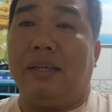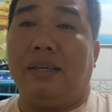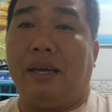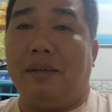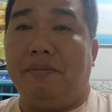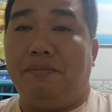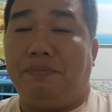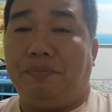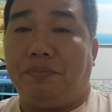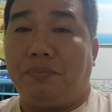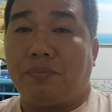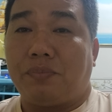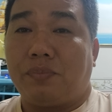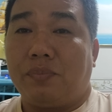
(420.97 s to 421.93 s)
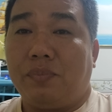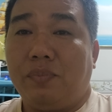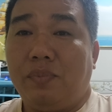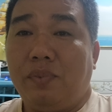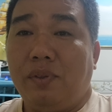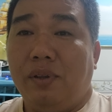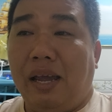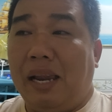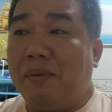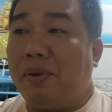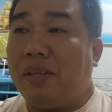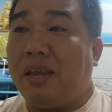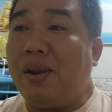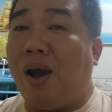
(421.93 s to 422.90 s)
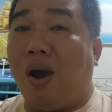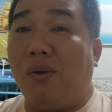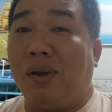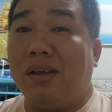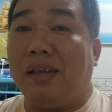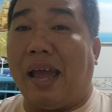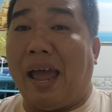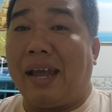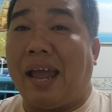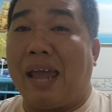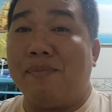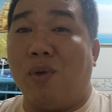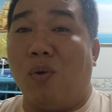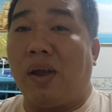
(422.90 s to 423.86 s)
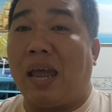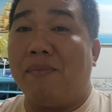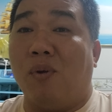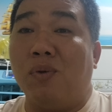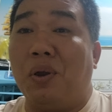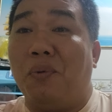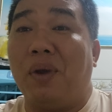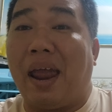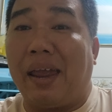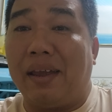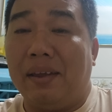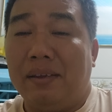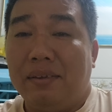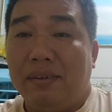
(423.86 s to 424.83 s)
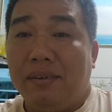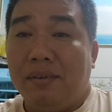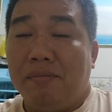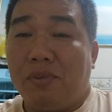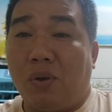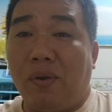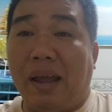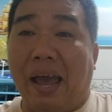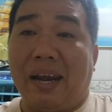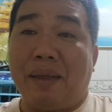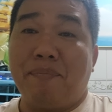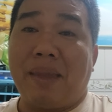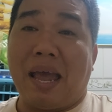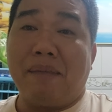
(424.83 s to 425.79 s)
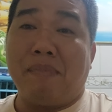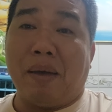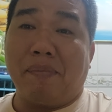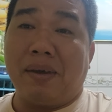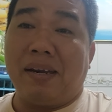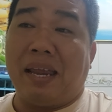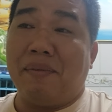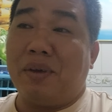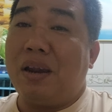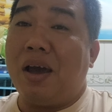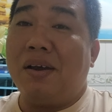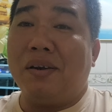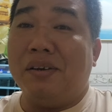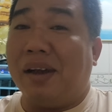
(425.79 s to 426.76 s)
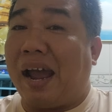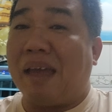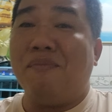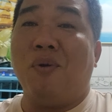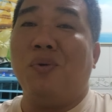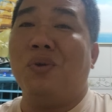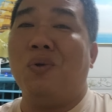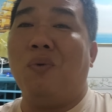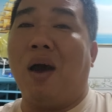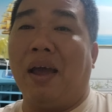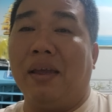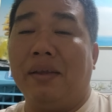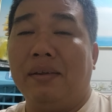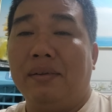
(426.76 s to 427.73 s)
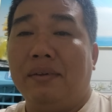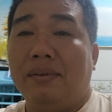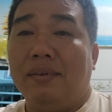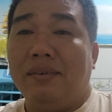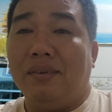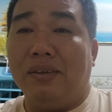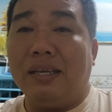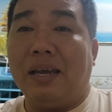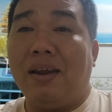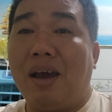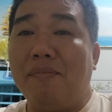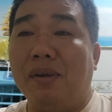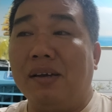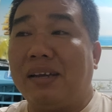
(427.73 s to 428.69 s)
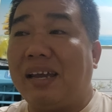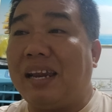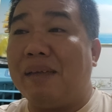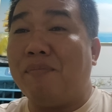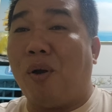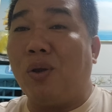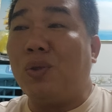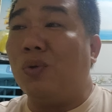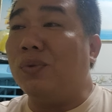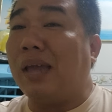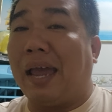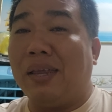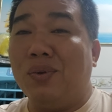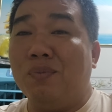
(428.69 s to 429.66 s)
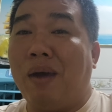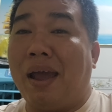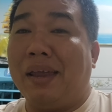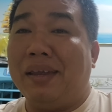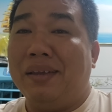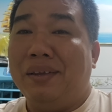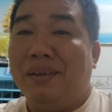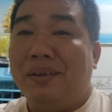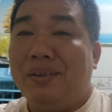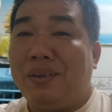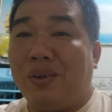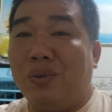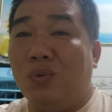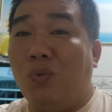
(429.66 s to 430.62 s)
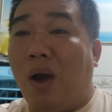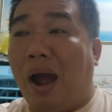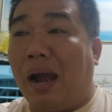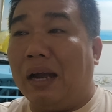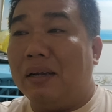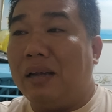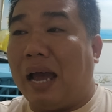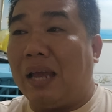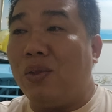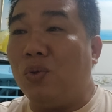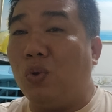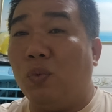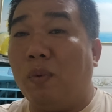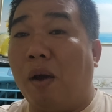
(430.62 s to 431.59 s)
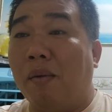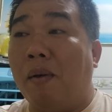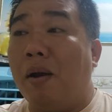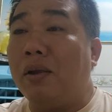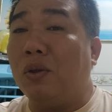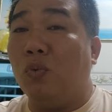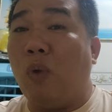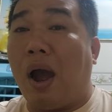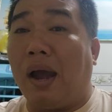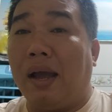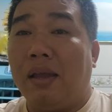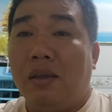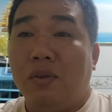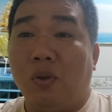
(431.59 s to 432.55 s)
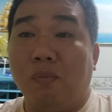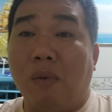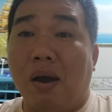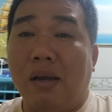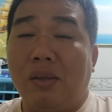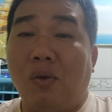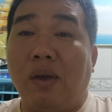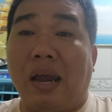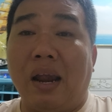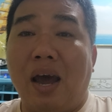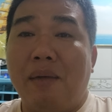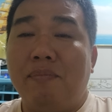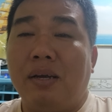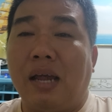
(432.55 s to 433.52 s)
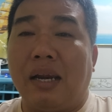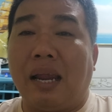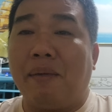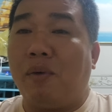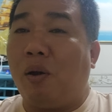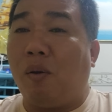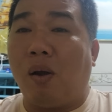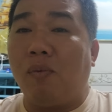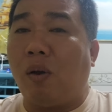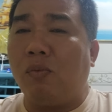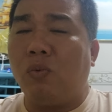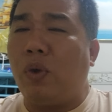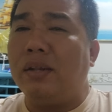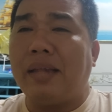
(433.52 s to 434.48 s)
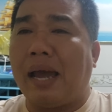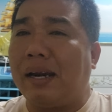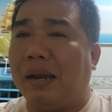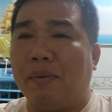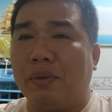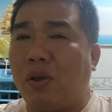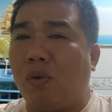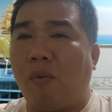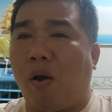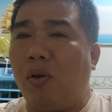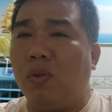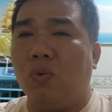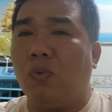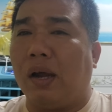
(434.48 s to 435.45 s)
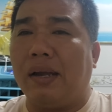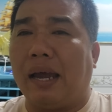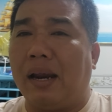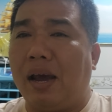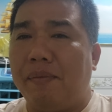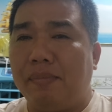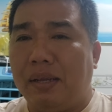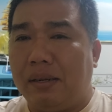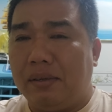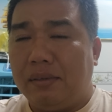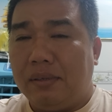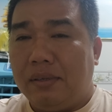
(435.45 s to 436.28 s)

gì hết trên anh em có chế độ cái gà ăn hai muỗng hai muỗng đều rang con gà anh em đang mập cái này cứ đưa, đưa hai muỗng vô hoài rồi sẽ đớp được cái này bỏ chuồng chạy chuồng vay cho dùng hoàng hái cho dùng hoàng bự dùng hoàng á bự cho gà đớp anh em không, không, không có nguyên tắc nào mà cho bỏ dùng hoàng gà đớp nữa